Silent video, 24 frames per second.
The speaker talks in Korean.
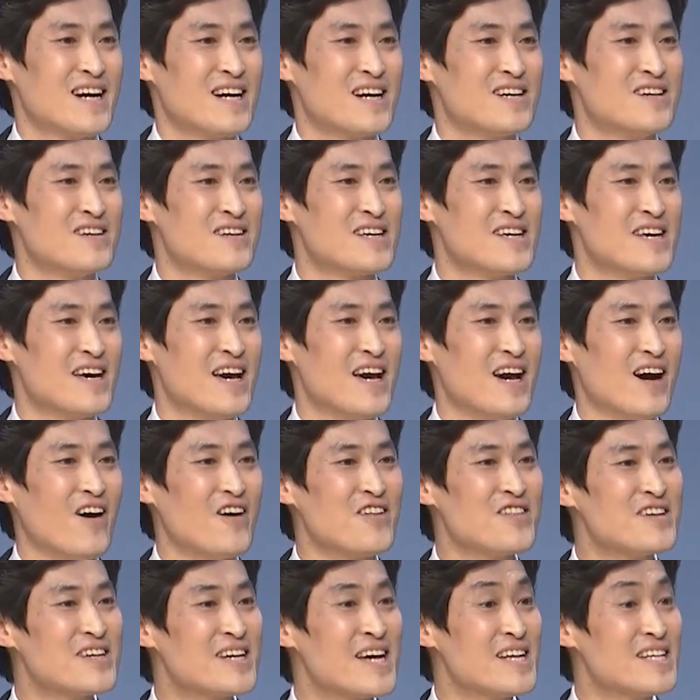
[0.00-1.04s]
그러기에
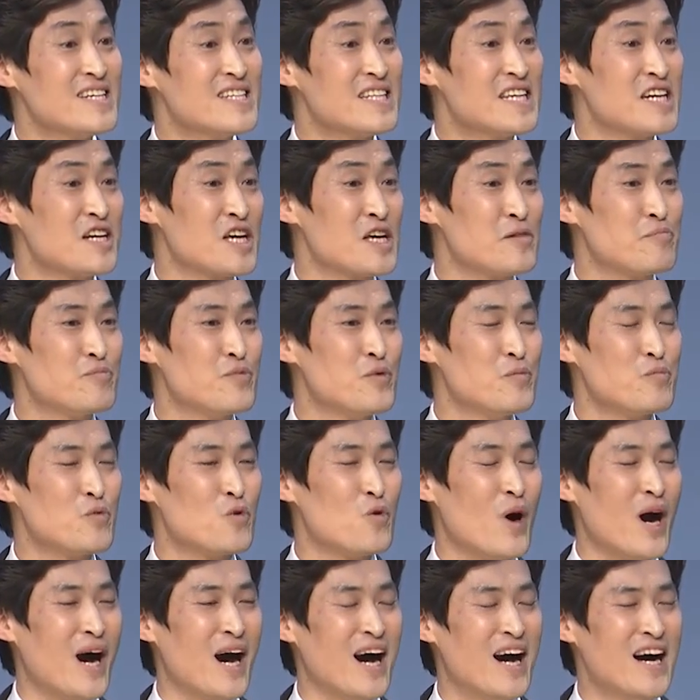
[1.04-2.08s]
어떻게든 그
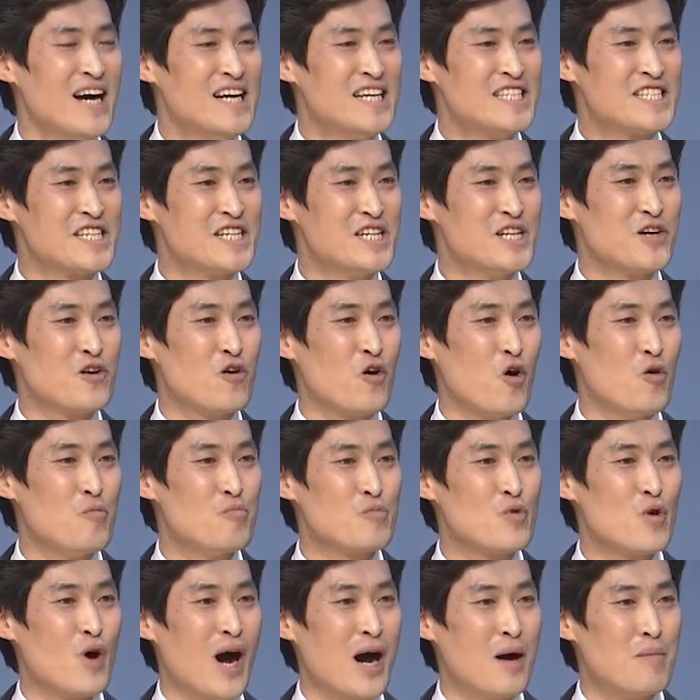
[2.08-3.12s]
기쁨과
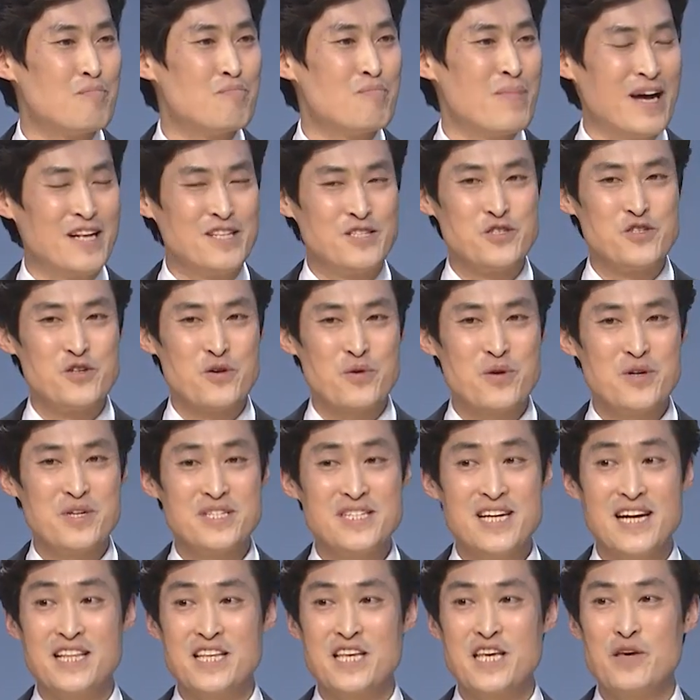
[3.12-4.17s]
즐거움과 만족을
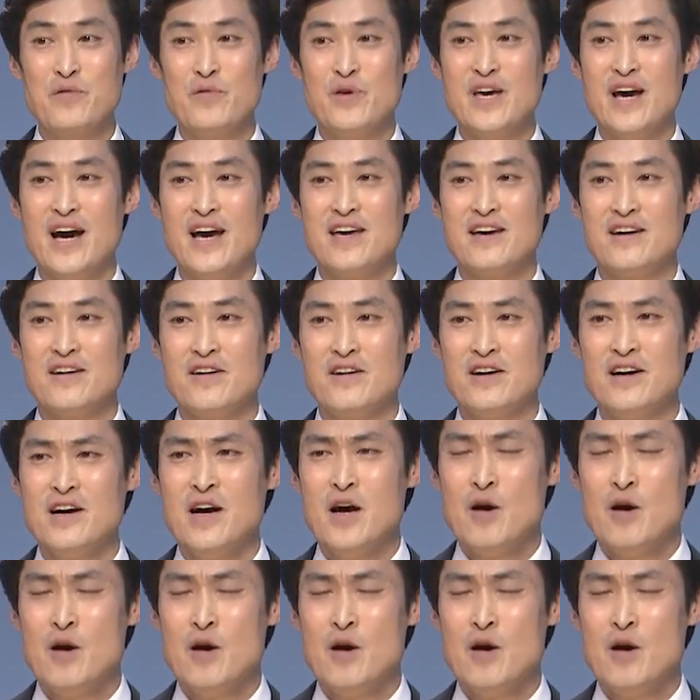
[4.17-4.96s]
찾기 위하여